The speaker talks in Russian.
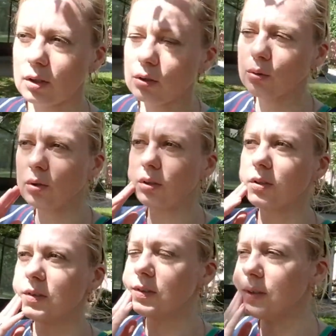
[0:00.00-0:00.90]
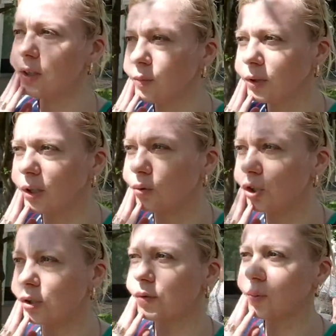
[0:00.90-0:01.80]
Какой это цвет был, я
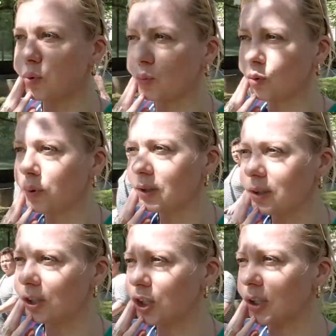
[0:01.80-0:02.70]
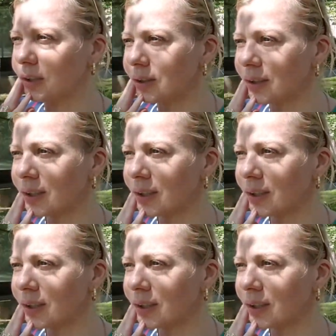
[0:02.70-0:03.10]
уже не вспомню, баклажан.